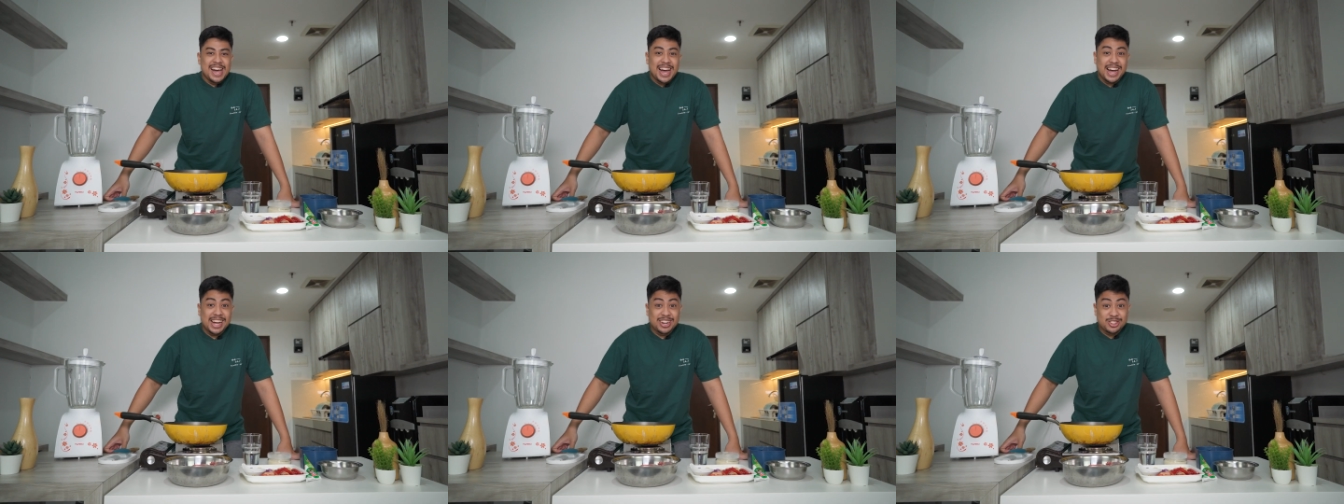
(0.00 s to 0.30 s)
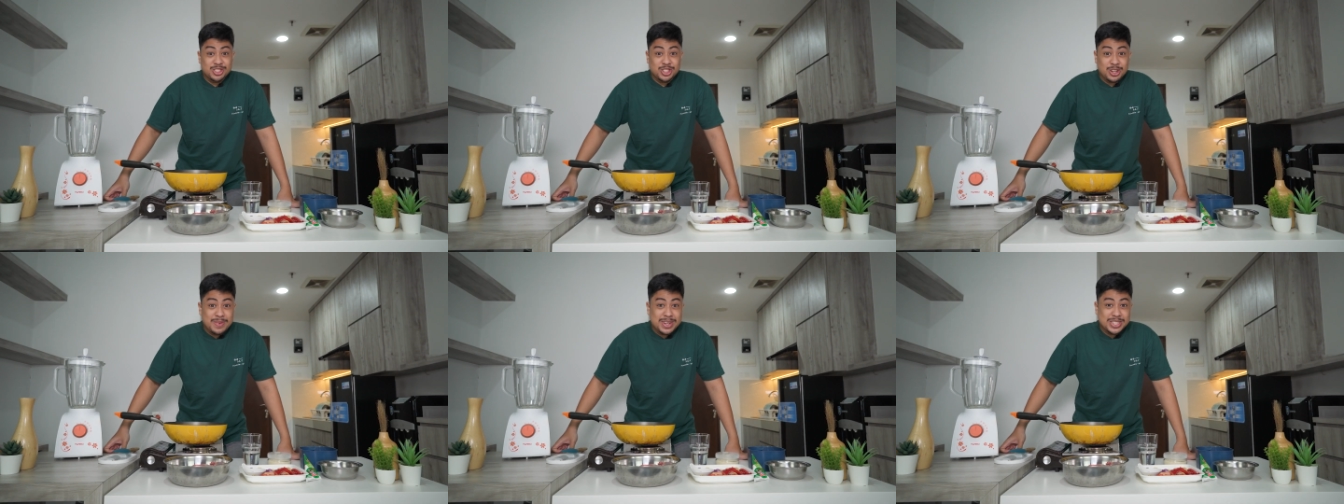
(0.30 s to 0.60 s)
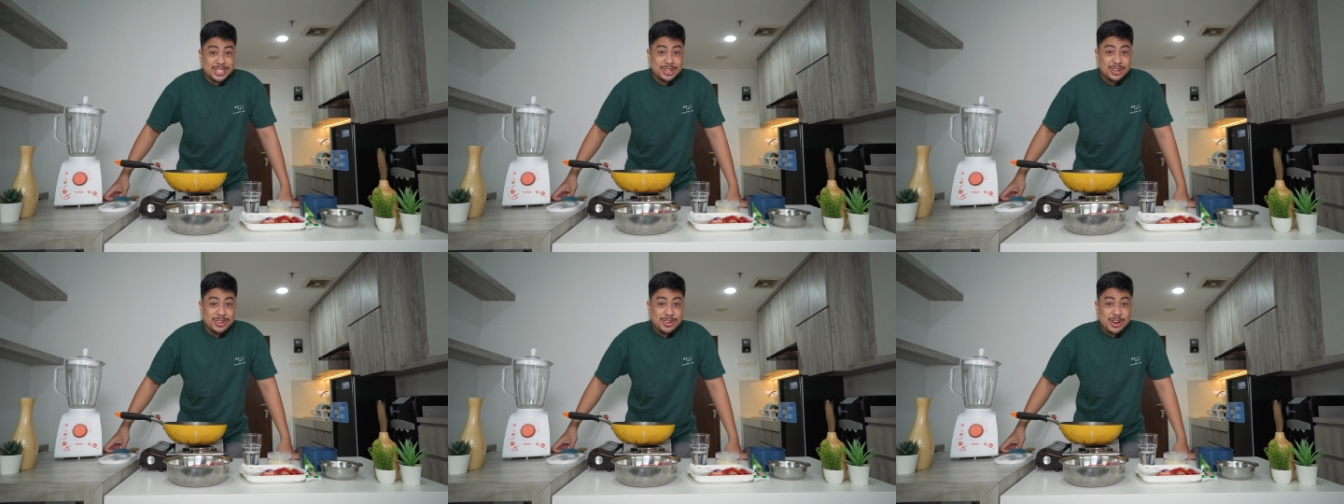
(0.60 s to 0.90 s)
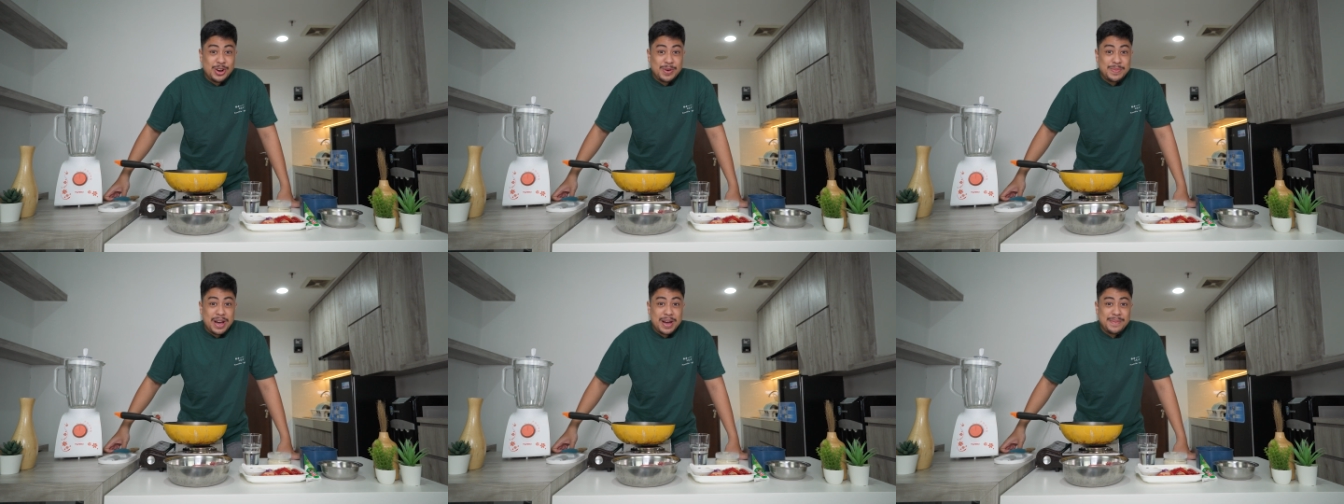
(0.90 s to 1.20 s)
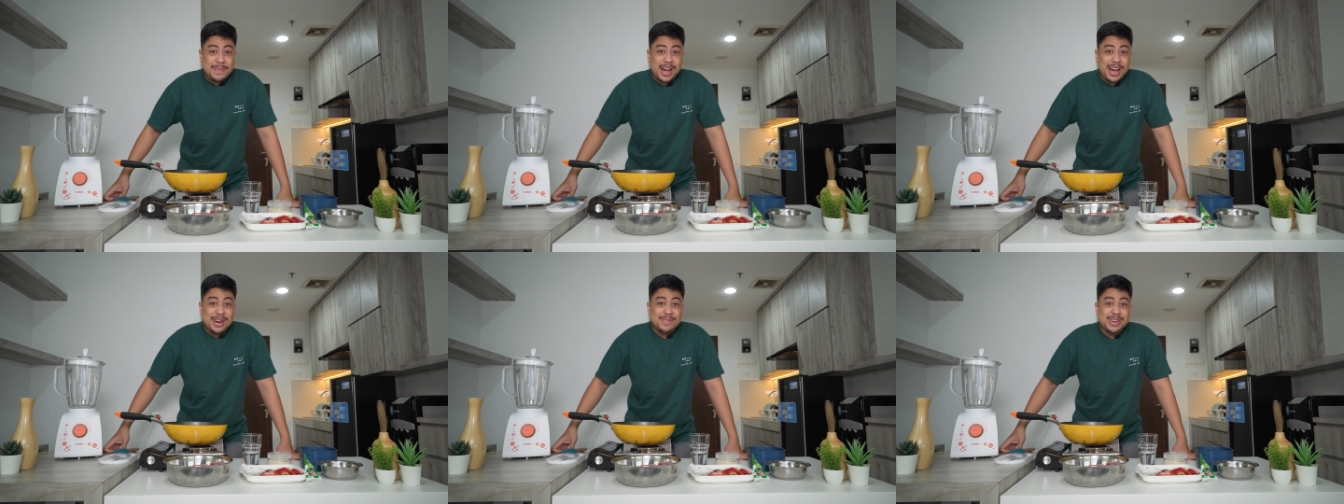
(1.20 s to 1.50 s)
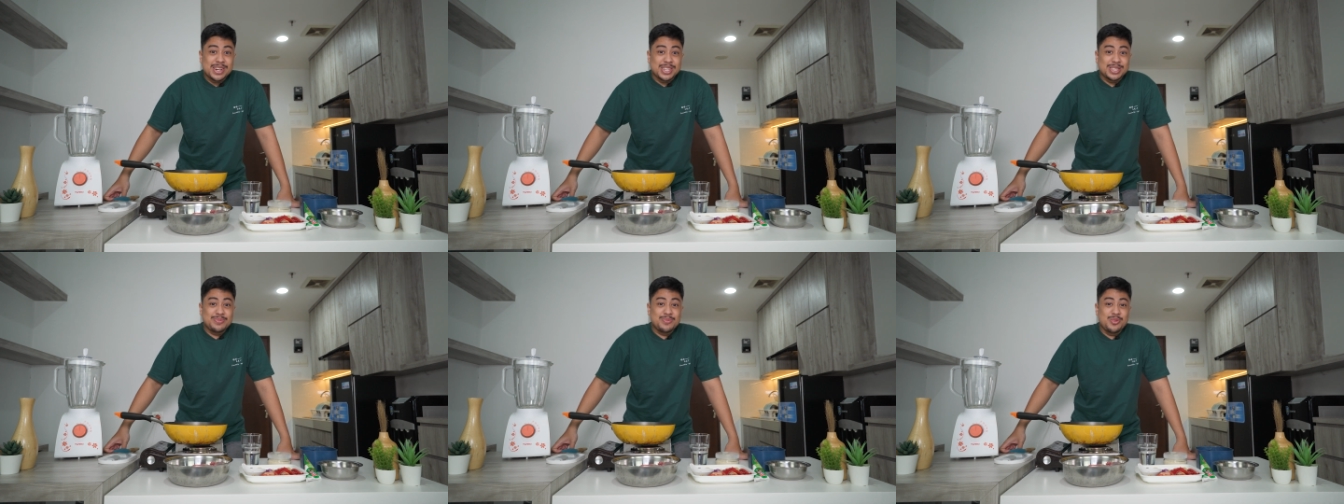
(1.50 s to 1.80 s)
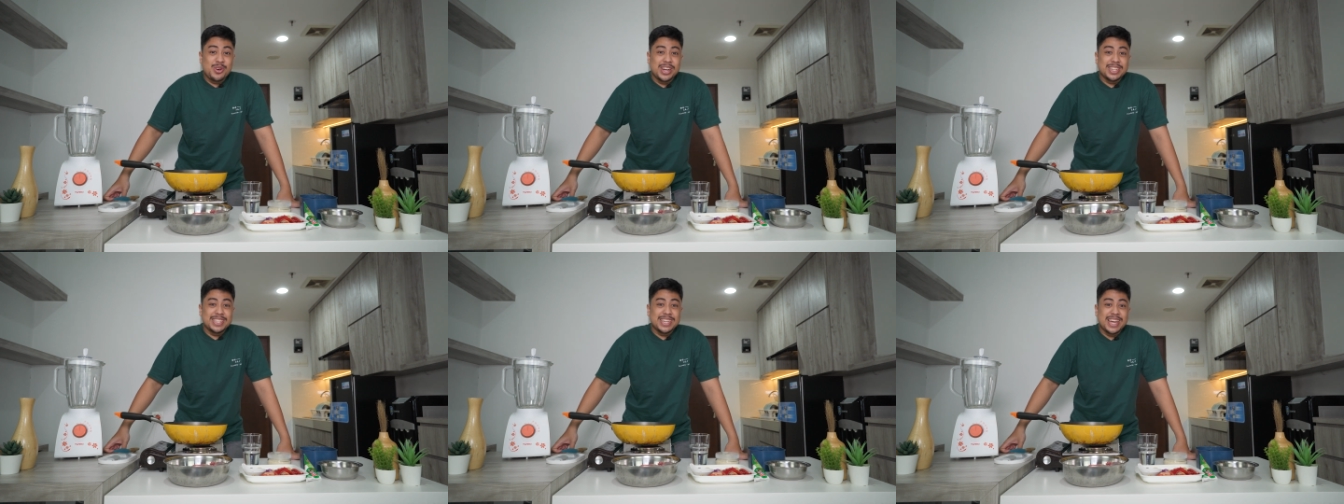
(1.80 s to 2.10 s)
Halo Sobat Sklukup, apa kabar
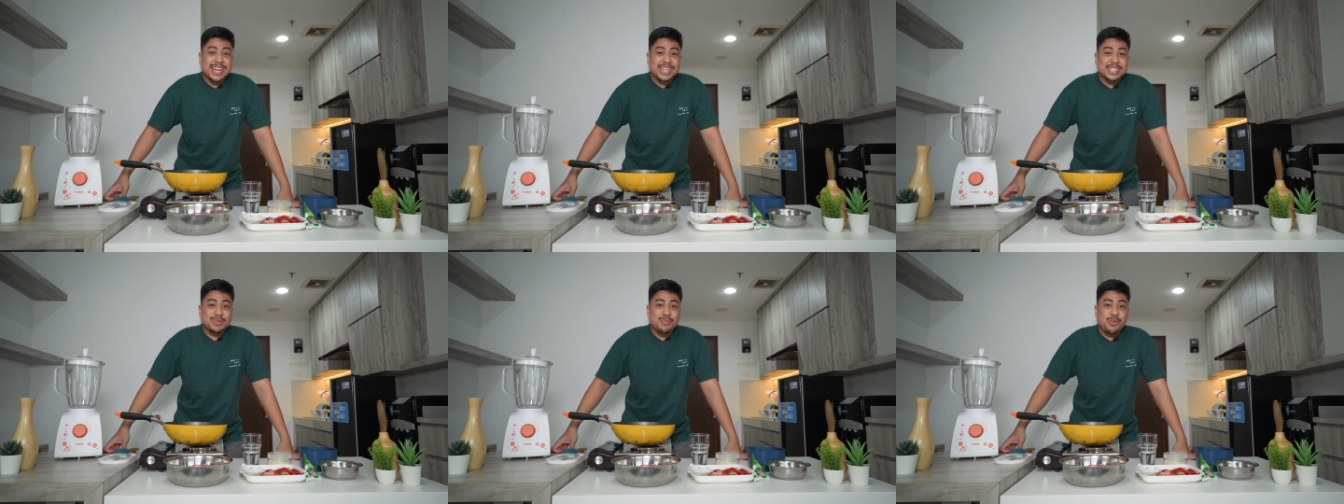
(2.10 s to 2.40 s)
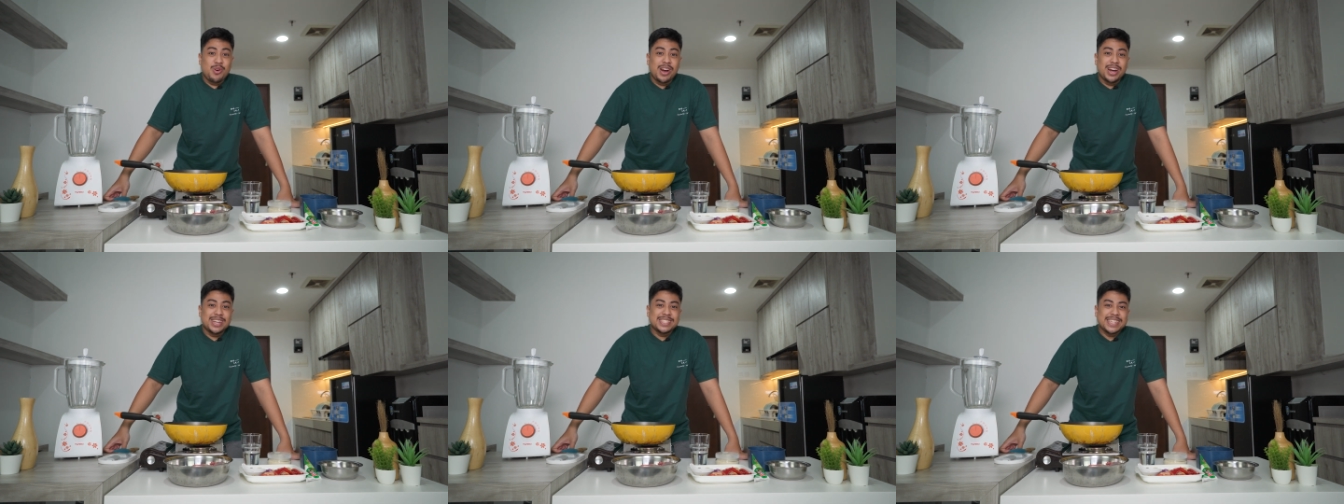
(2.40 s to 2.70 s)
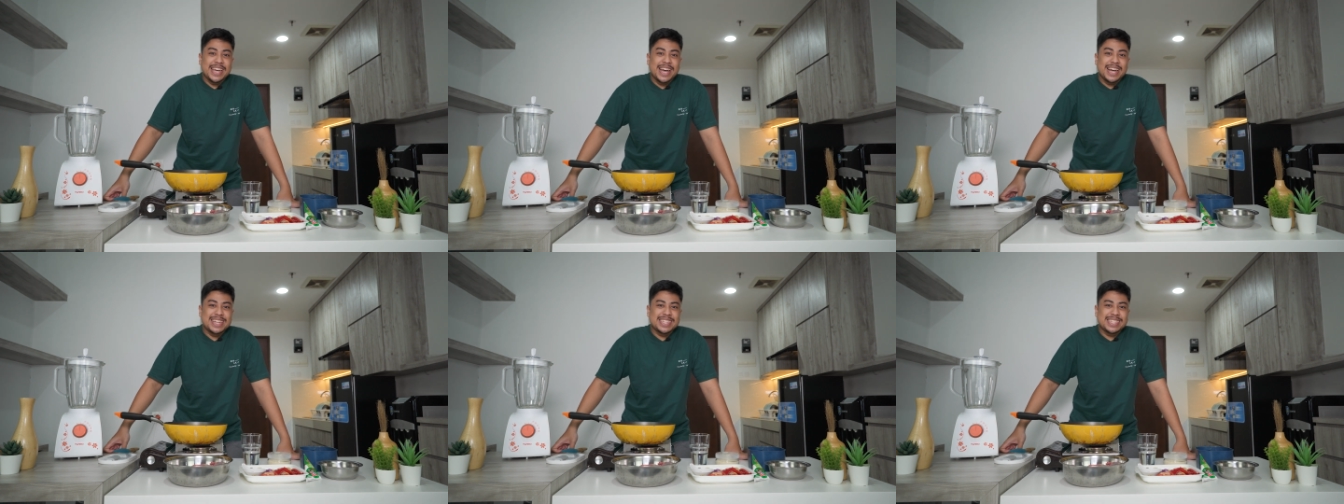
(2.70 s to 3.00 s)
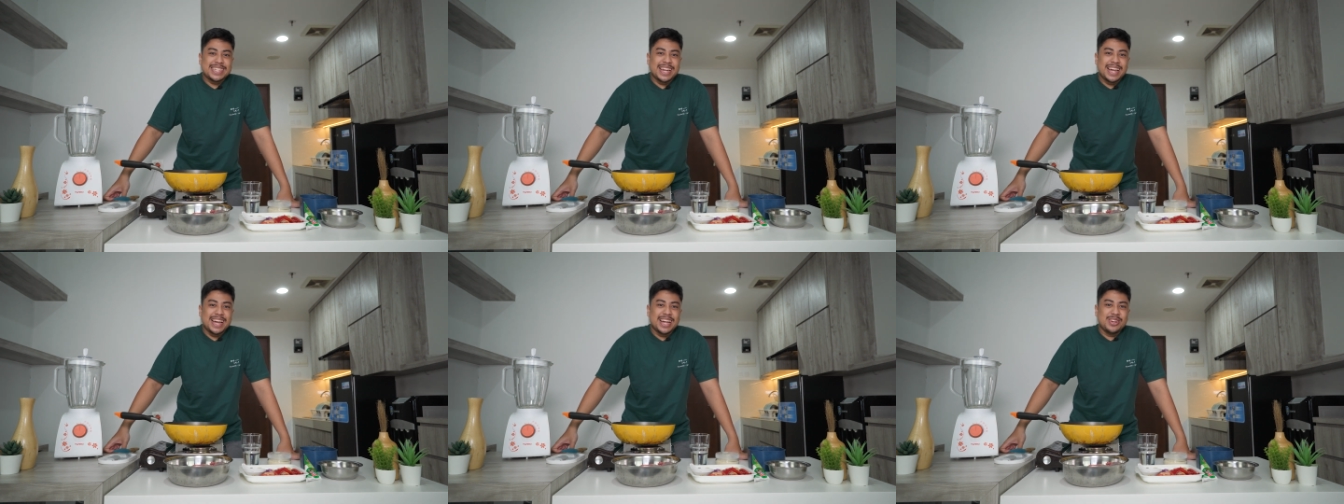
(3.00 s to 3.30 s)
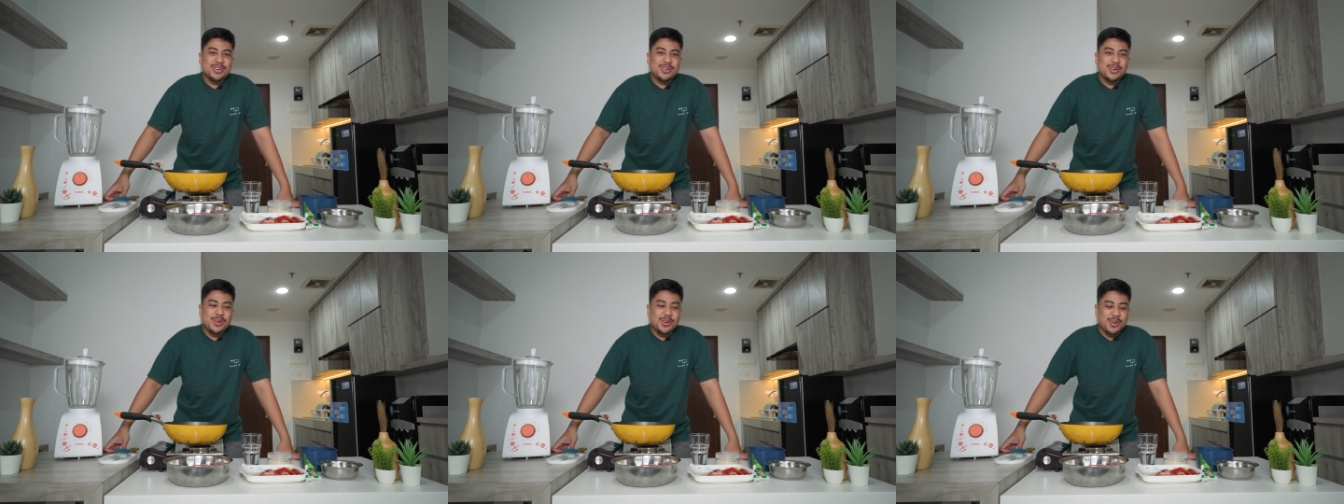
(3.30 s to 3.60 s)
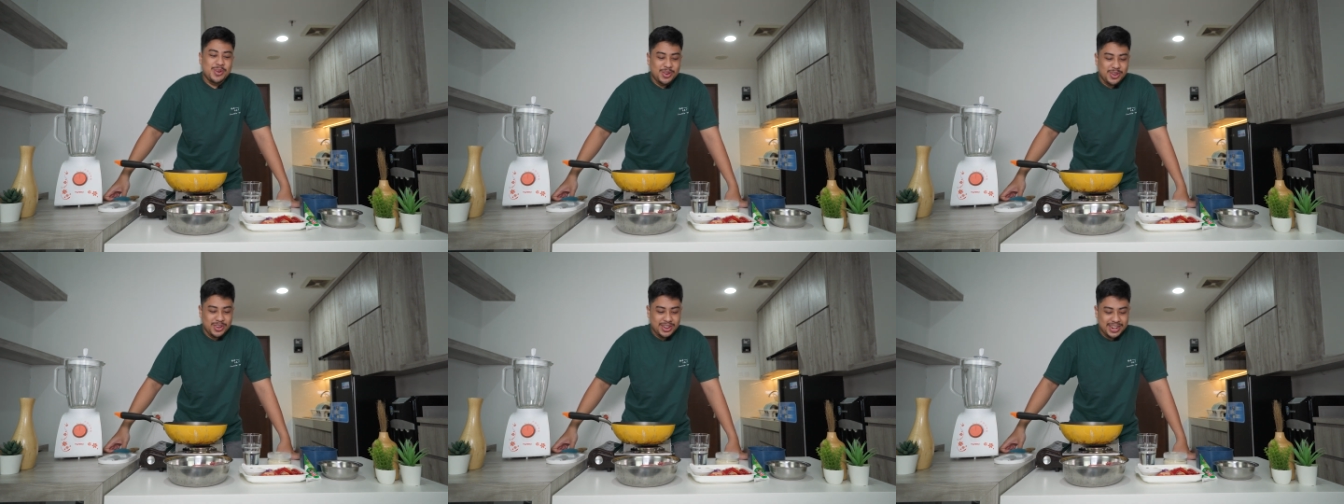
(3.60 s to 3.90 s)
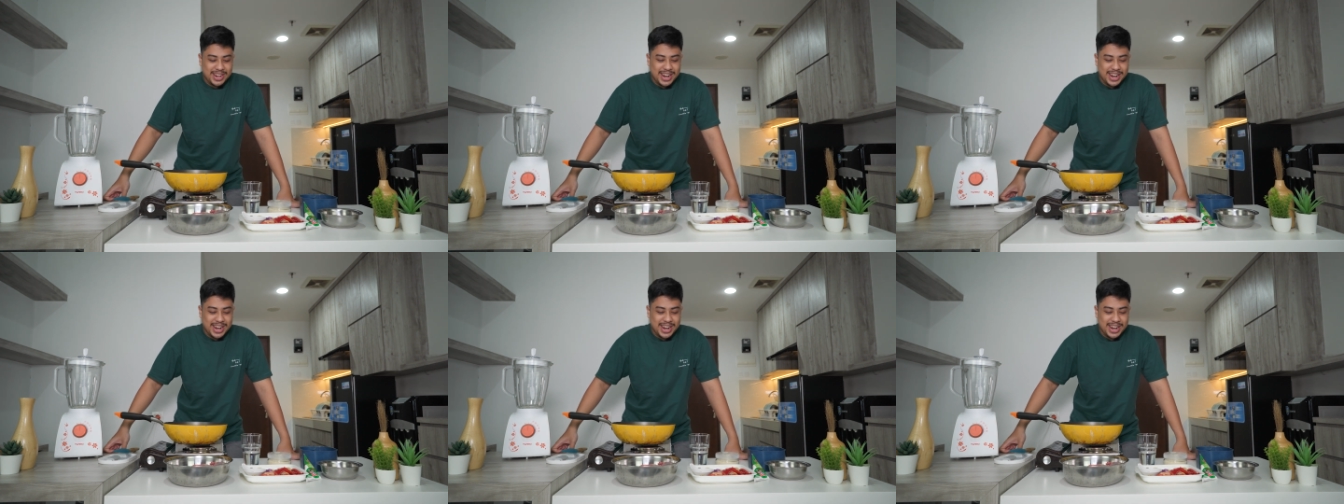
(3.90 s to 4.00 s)
semuanya? Semoga sehat selalu.